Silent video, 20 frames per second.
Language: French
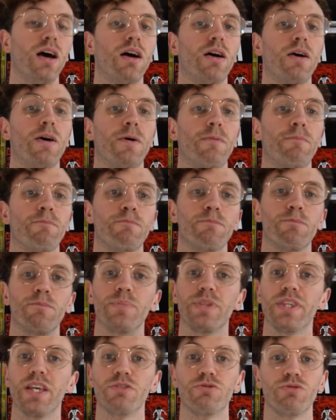Euh,
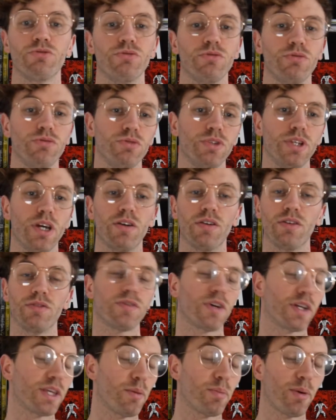il y a du,
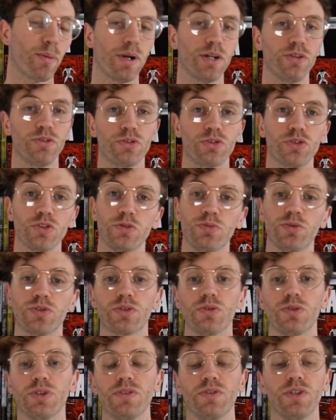enfin, il y a pas mal de choses
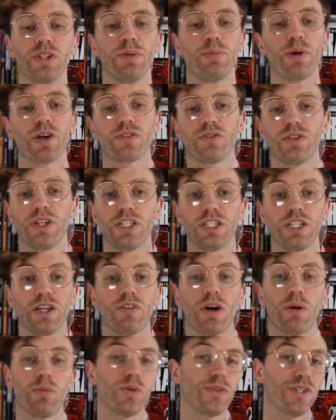puisque au niveau des personnages, il y a
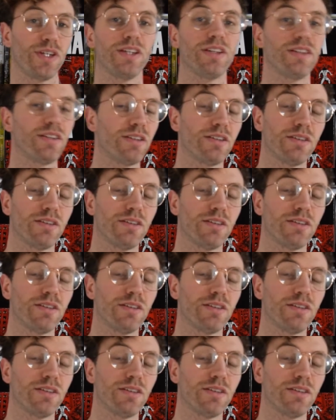vraiment des,